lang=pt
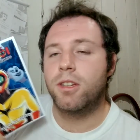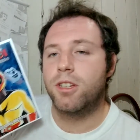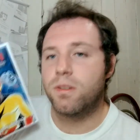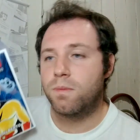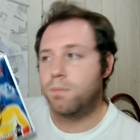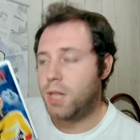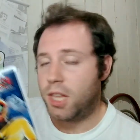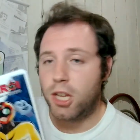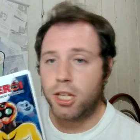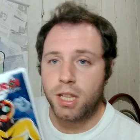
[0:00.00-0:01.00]
A gente
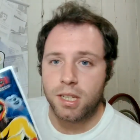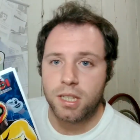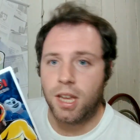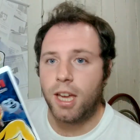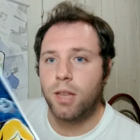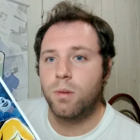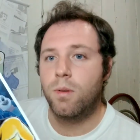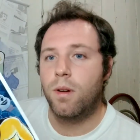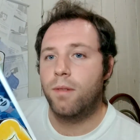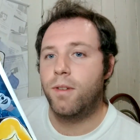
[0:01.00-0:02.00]
pretende lançar aí
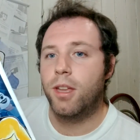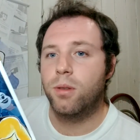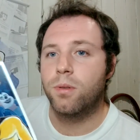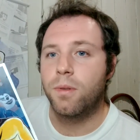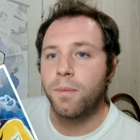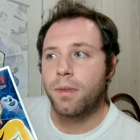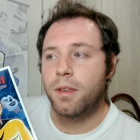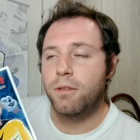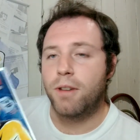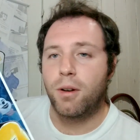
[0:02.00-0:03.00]
num evento
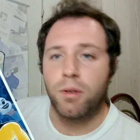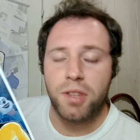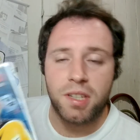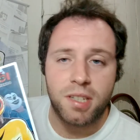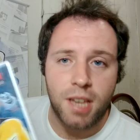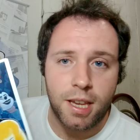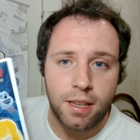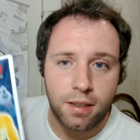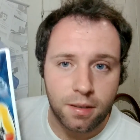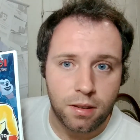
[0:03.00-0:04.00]
que vai acontecer
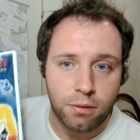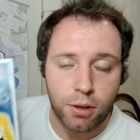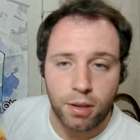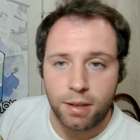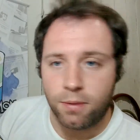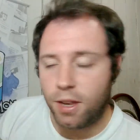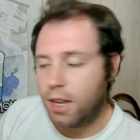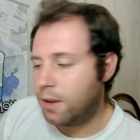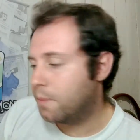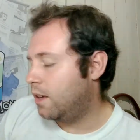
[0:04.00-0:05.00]
aí no ano que
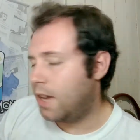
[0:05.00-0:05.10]
vem.